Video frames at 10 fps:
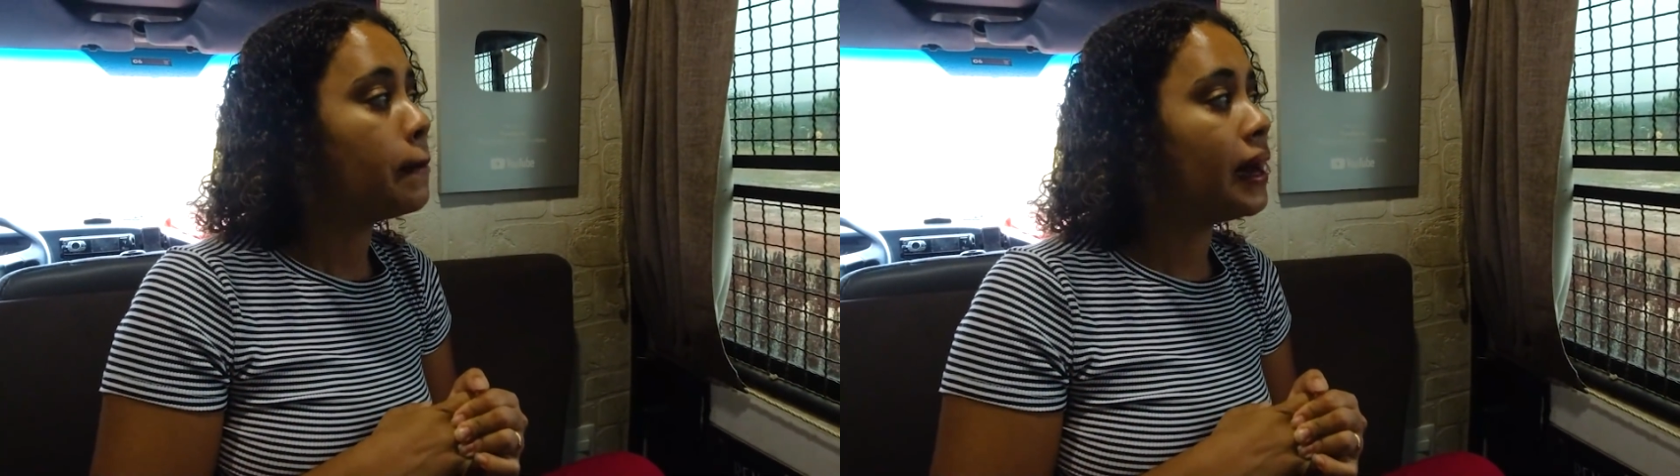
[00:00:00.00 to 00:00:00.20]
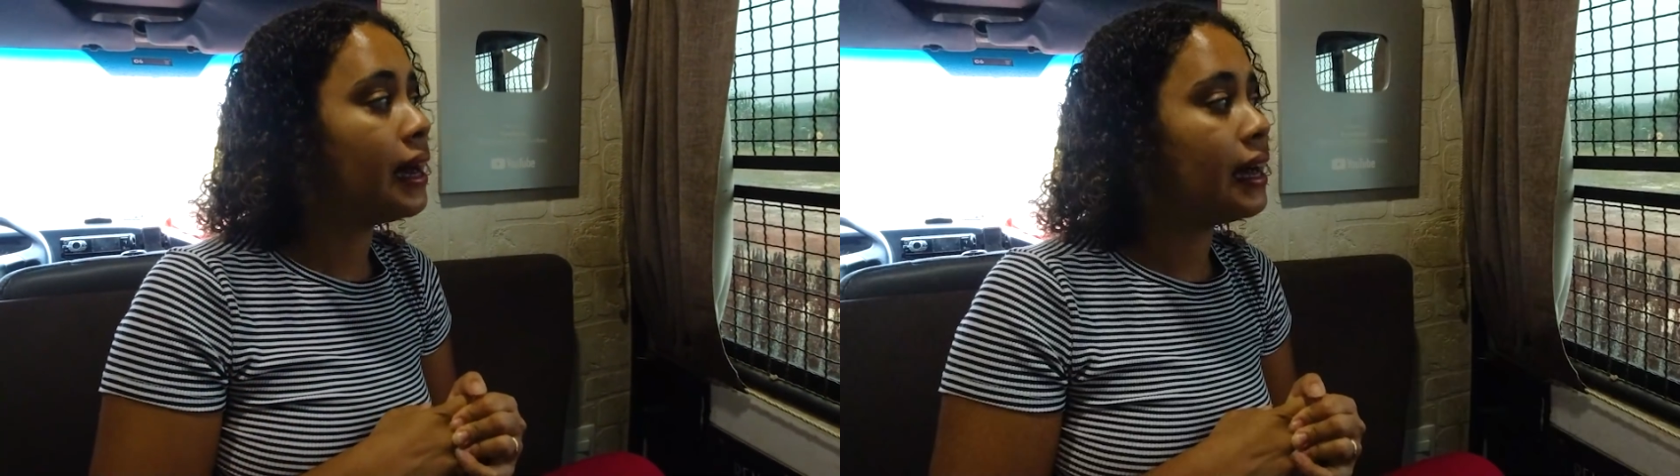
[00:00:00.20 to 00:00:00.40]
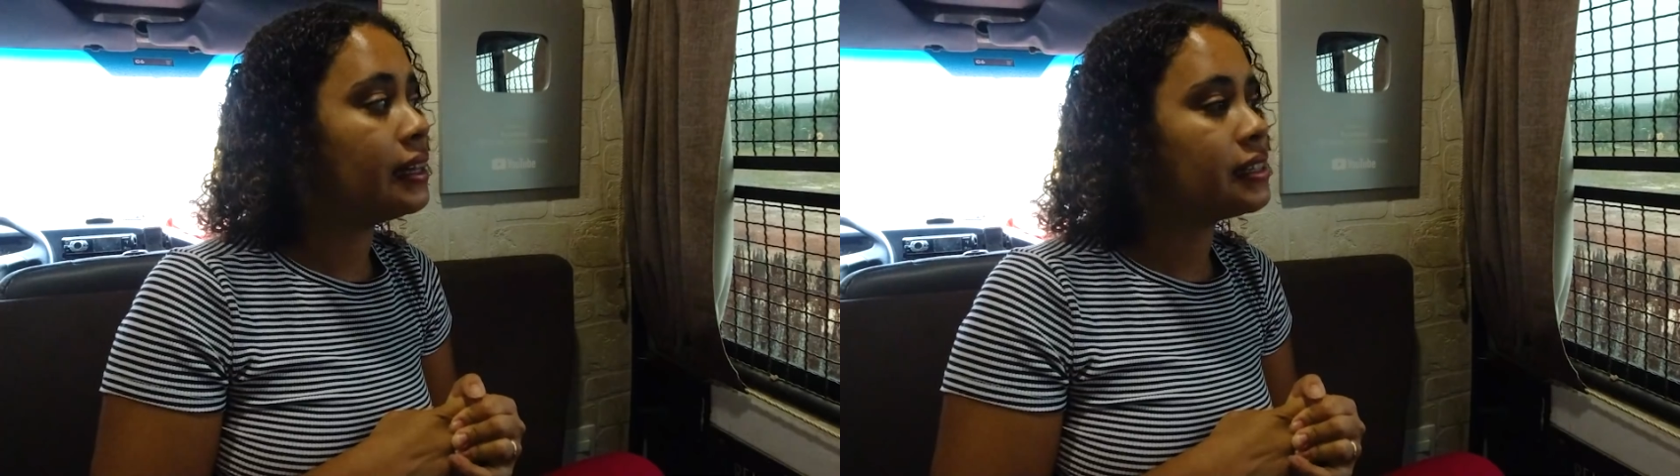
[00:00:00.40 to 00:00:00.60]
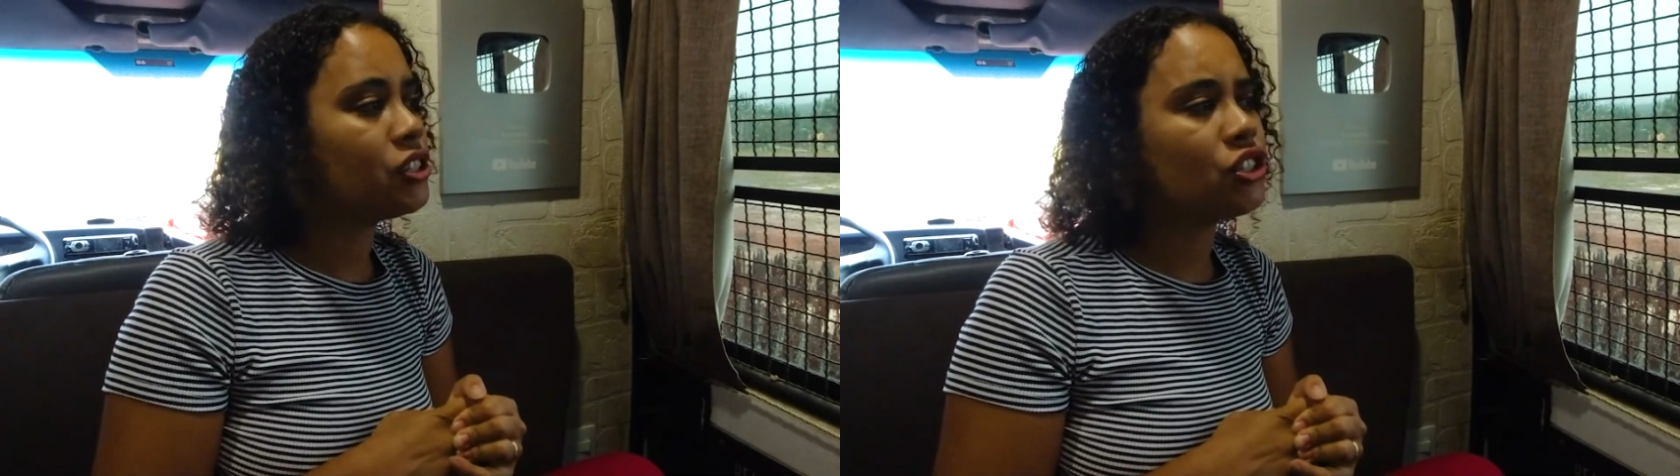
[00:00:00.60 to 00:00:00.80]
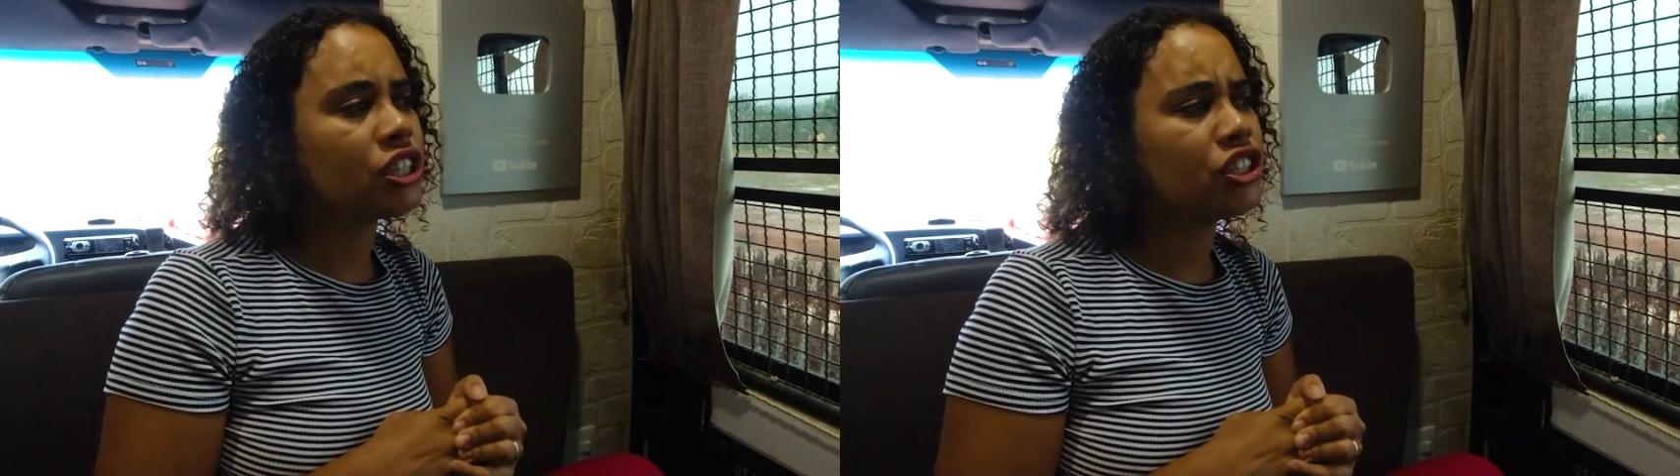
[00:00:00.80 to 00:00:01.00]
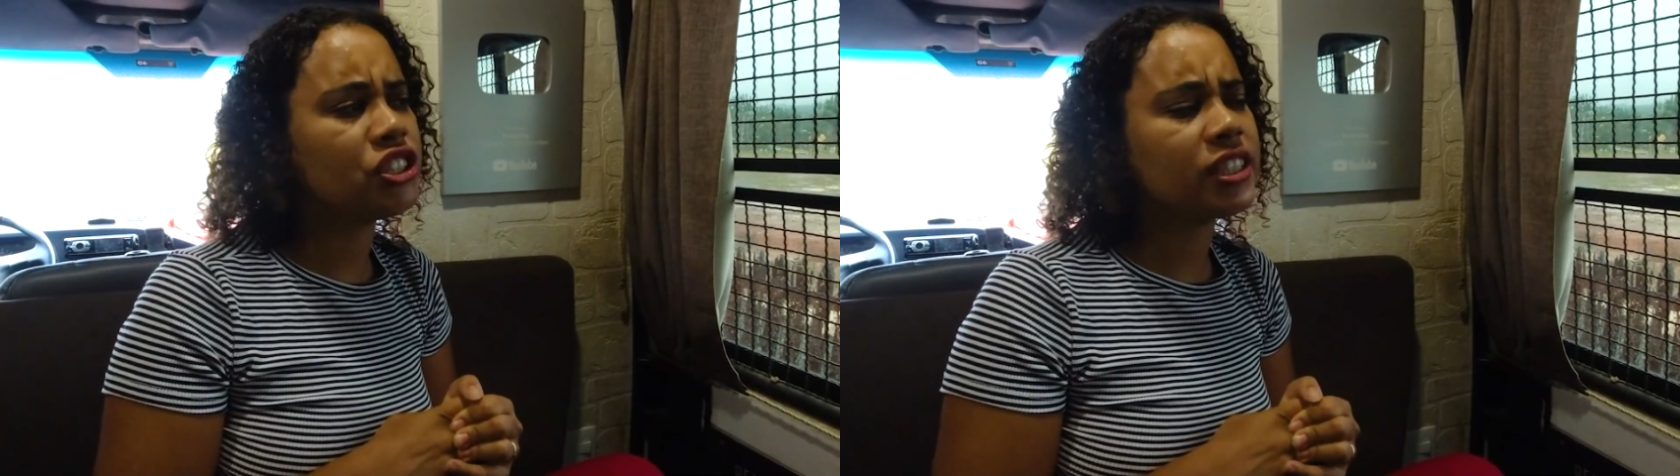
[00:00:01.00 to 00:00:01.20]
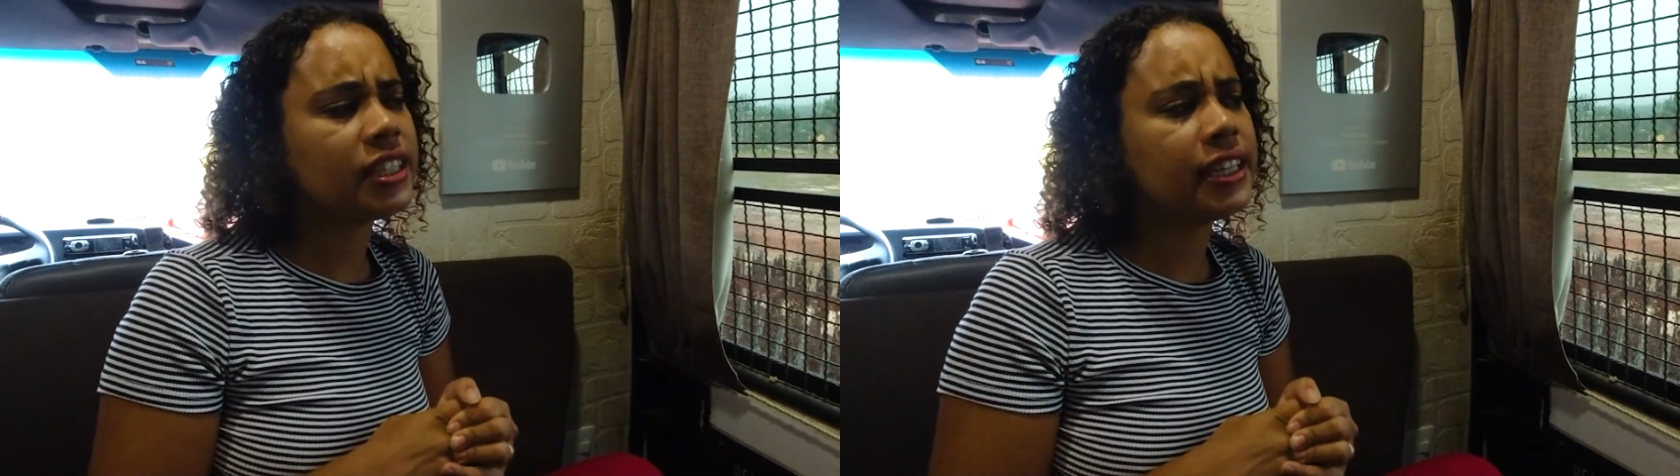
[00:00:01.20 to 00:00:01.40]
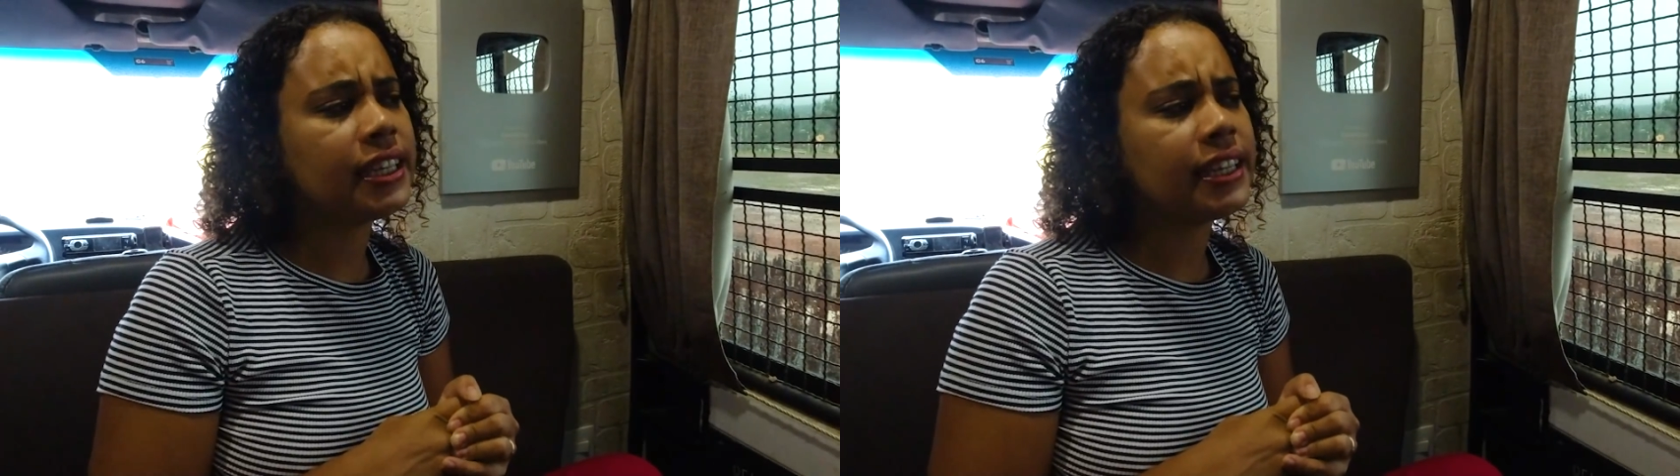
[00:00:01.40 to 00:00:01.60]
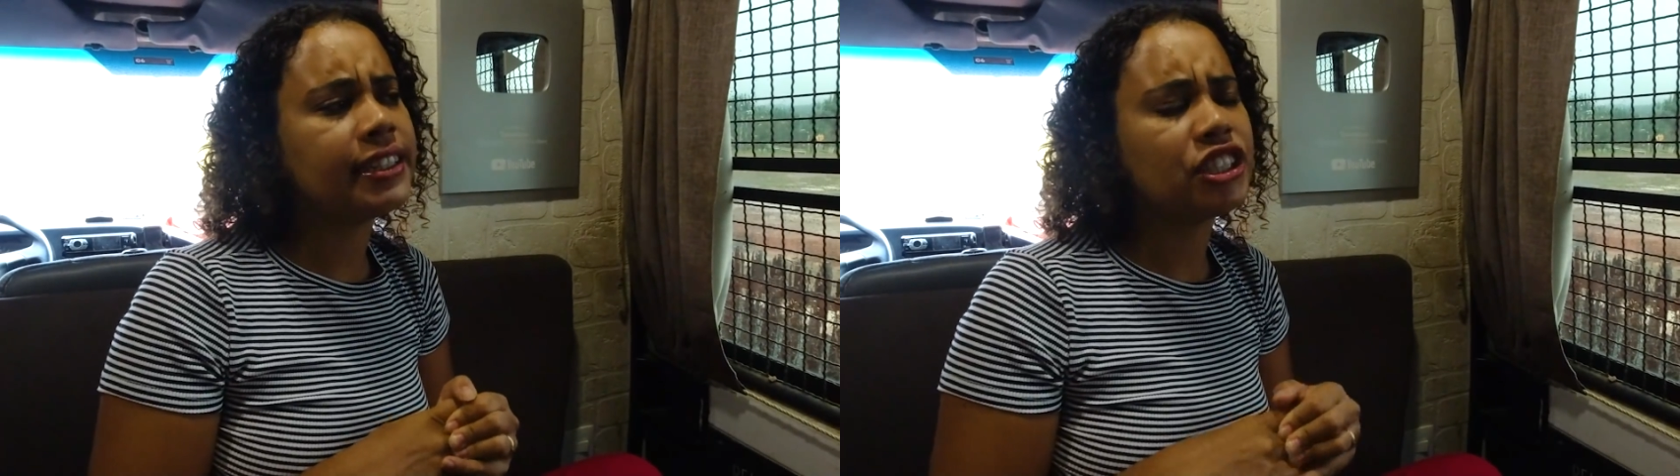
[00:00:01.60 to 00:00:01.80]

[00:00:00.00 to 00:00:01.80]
mas a gente acredita que